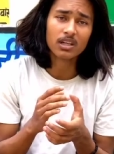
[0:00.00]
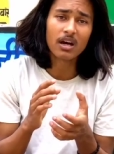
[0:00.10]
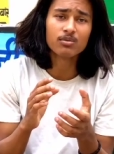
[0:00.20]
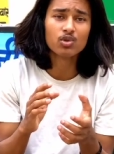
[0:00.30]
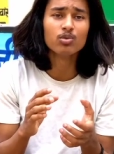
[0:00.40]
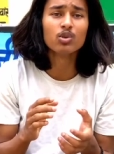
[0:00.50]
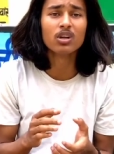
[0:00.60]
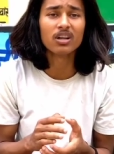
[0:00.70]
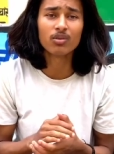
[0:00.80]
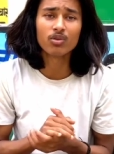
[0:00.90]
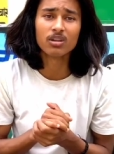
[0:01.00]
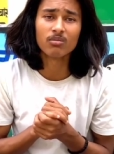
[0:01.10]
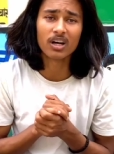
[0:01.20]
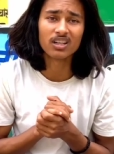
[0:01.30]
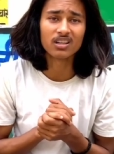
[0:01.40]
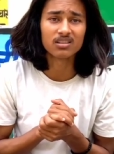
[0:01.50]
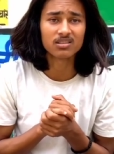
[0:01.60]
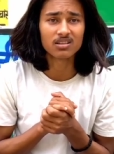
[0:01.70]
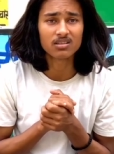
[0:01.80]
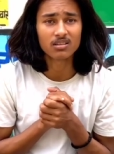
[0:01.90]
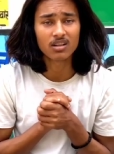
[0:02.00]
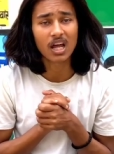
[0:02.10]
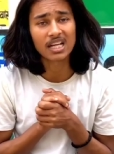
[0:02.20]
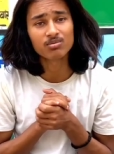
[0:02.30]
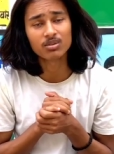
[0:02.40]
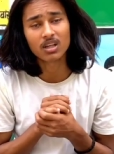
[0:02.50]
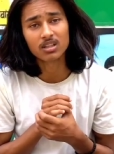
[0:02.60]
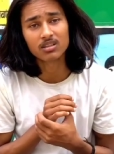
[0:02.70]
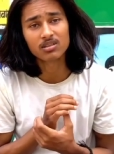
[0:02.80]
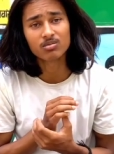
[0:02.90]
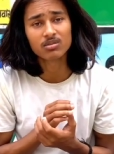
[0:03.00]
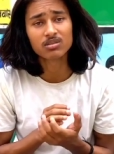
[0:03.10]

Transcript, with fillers: सर आप जो बोलेंगे वही मानेंगे सर इलाज बता दीजिए